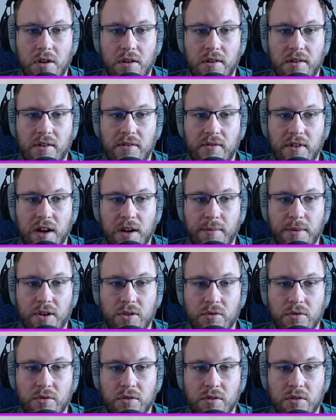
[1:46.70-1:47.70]
2
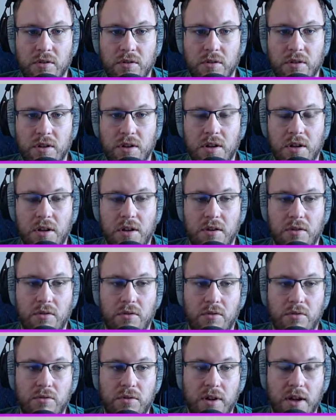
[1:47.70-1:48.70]
Minuten
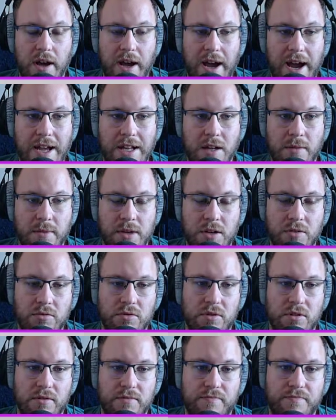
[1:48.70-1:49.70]
und 1
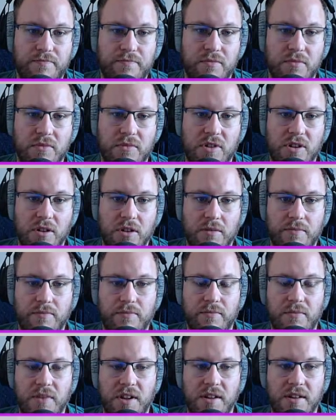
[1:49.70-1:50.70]
Minute. So,
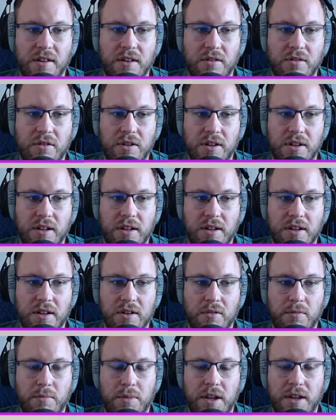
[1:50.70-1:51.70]
die sind natürlich dann nicht
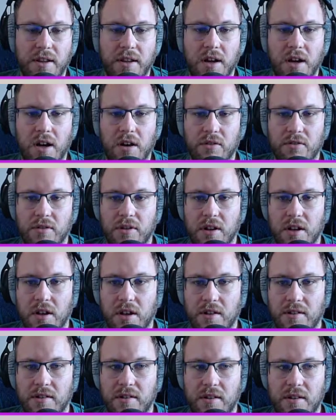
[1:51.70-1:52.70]
komplett
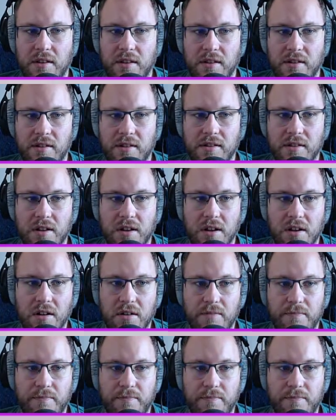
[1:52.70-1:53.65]
ausgelastet, das ist klar.